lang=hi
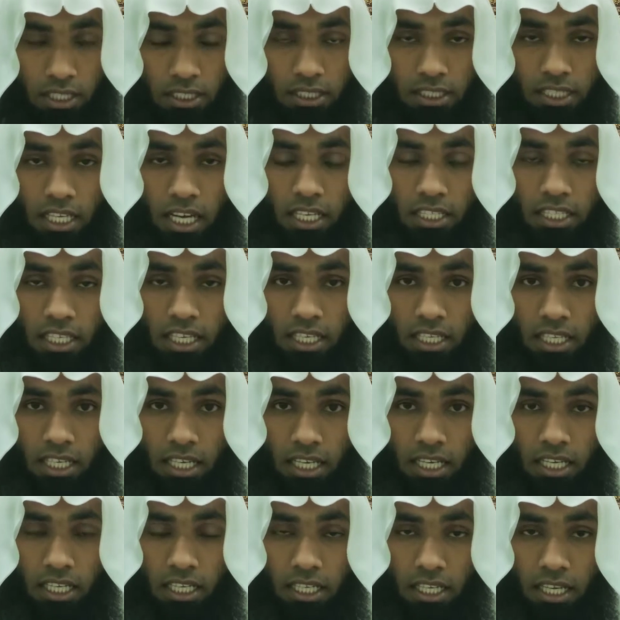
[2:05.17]
ताकि
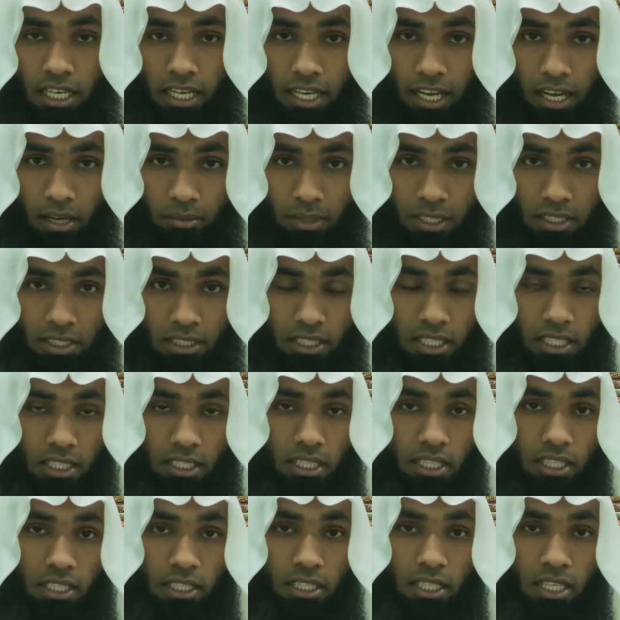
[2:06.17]
कल क्यामत के
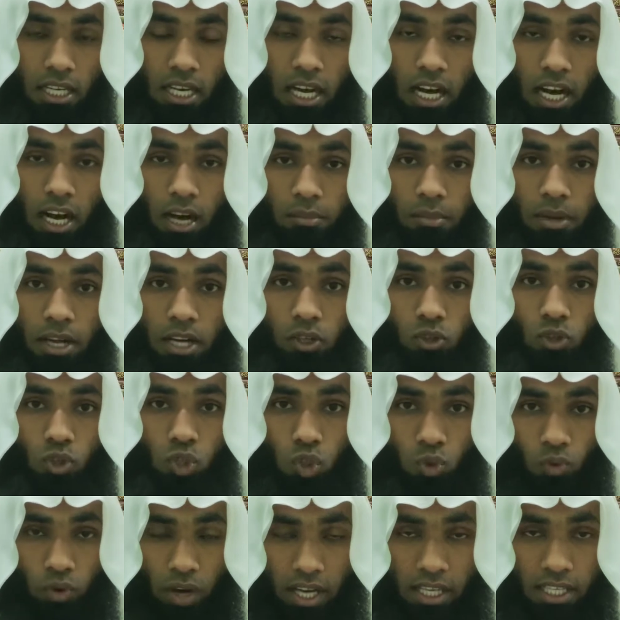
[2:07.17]
दिन हमें
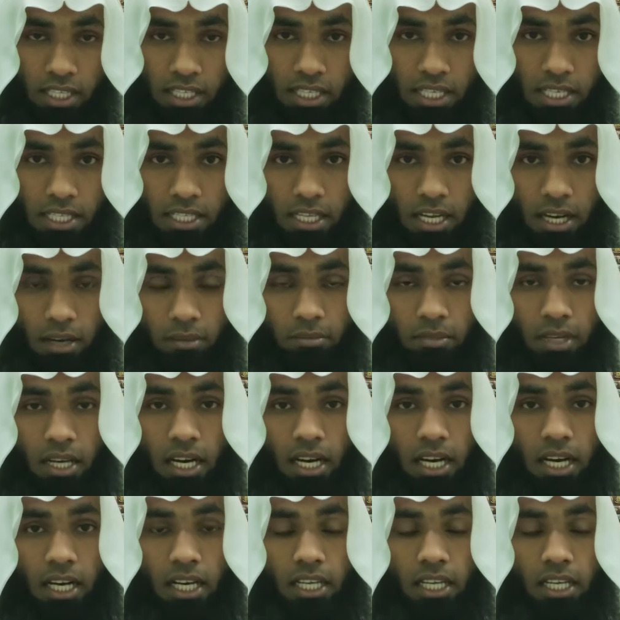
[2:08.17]
रसवाई का सामना